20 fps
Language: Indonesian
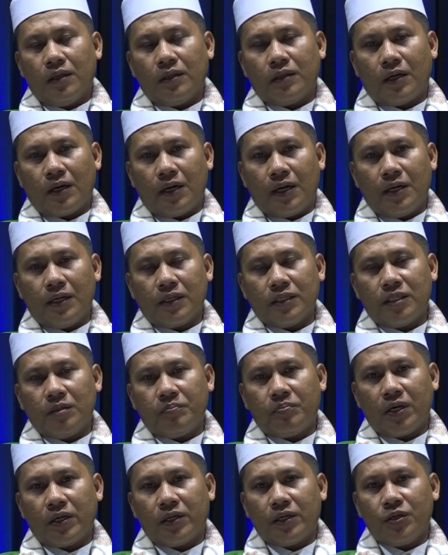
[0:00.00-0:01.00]
terkadang
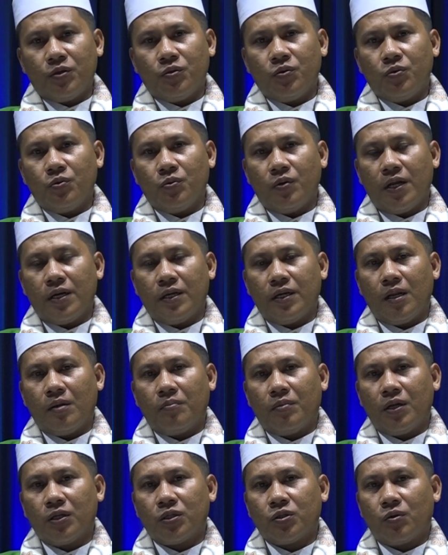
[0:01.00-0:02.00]
sifat kejujuran
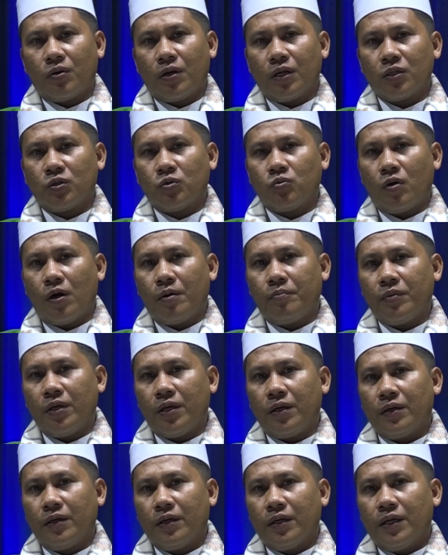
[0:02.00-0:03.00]
daripada seorang
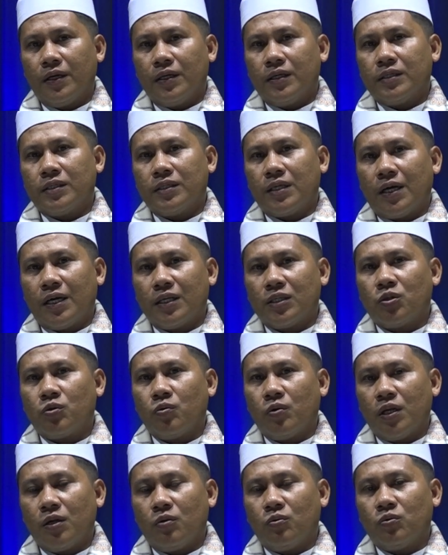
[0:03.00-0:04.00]
suami sangat
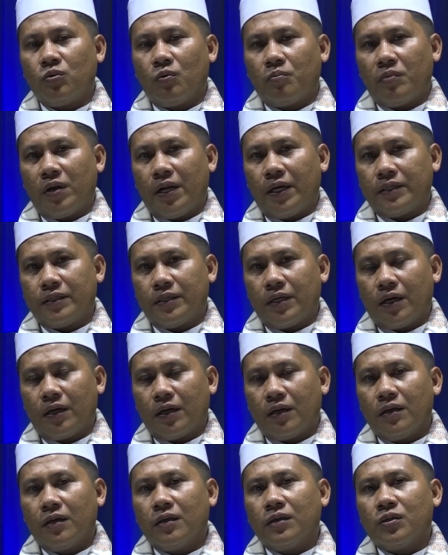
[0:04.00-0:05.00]
sulit untuk melacak
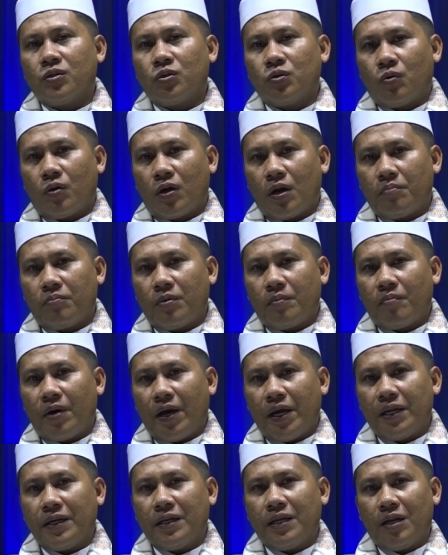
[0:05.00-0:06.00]
seorang
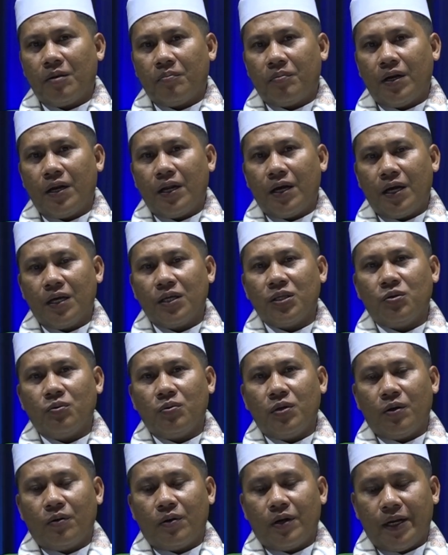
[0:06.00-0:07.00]
pemain daripada
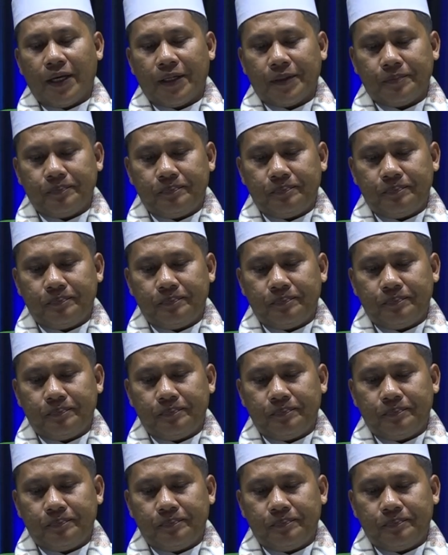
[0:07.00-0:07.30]
judi online.